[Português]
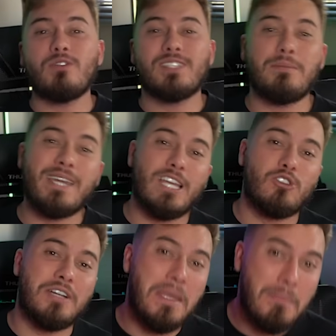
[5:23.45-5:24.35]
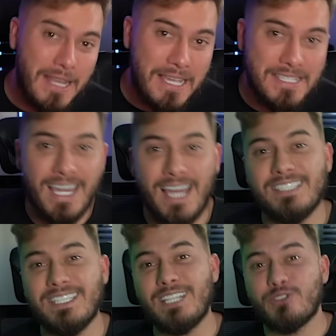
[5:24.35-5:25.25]
você também quer jogar na Blaze e quer
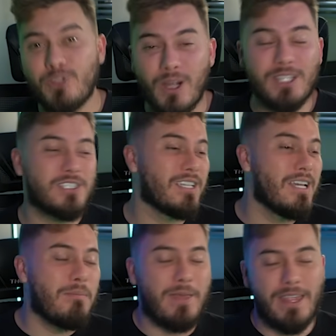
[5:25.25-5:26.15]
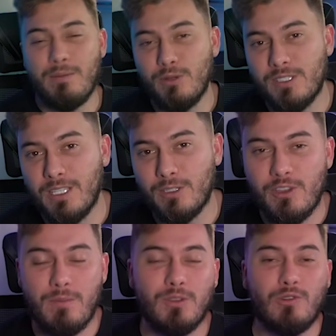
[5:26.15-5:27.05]
arriscar sorte para depositar seu
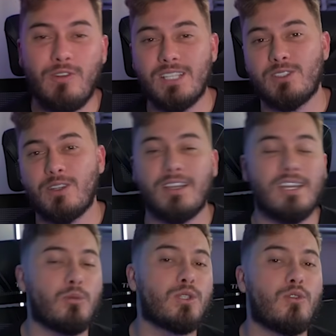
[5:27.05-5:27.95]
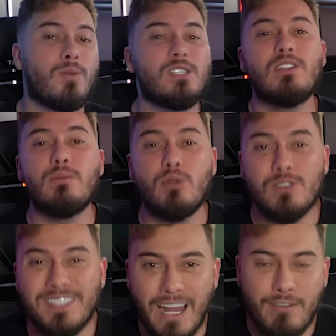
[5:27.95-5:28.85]
dinheiro muito fácil, é só clicar no botão de
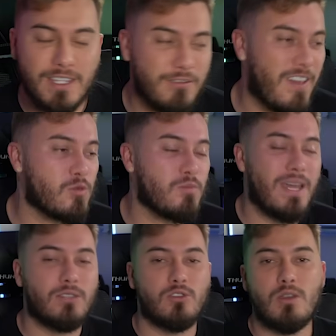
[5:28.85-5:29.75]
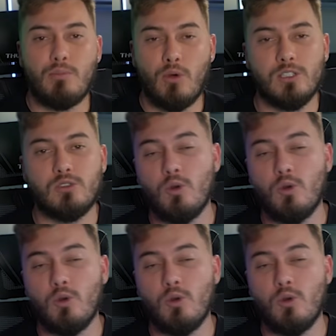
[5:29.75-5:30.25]
depositar, vai ter vários métodos de depósito.